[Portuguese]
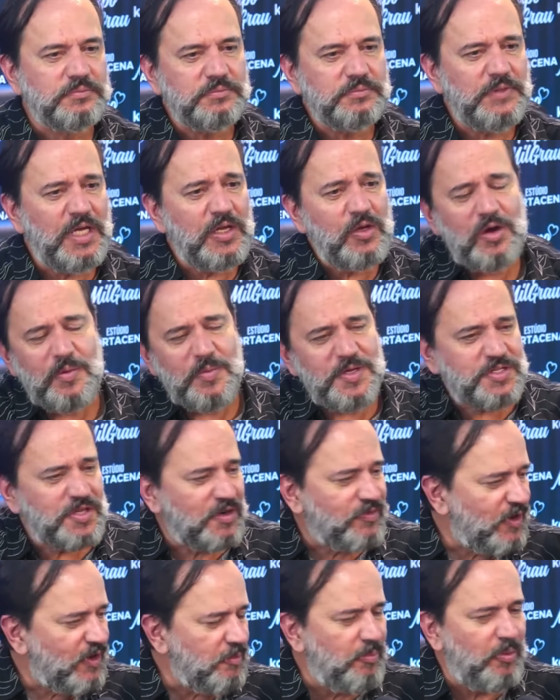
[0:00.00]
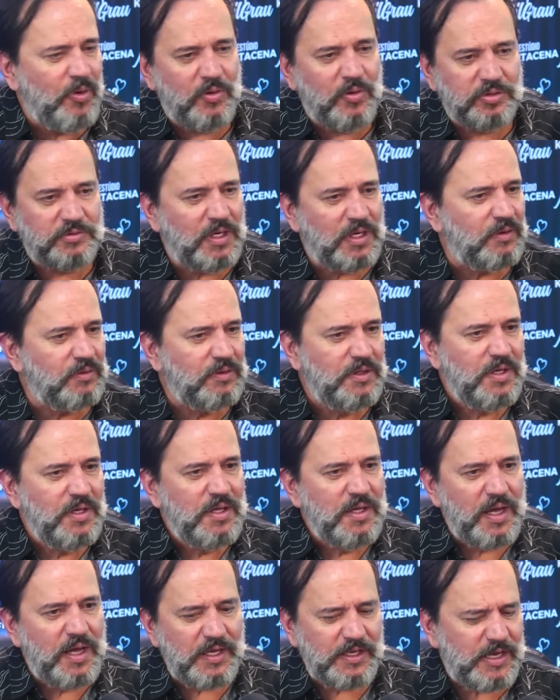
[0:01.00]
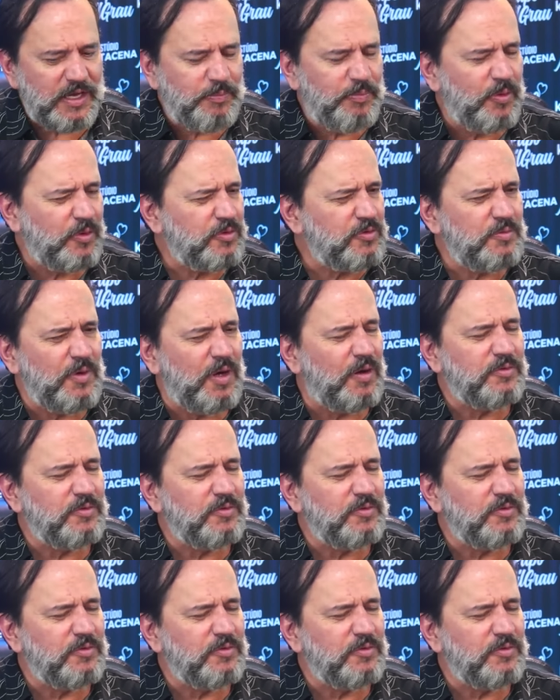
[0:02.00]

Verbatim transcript: Aí, normalmente ela fala pouco, tal. Aí daqui a pouco de uma,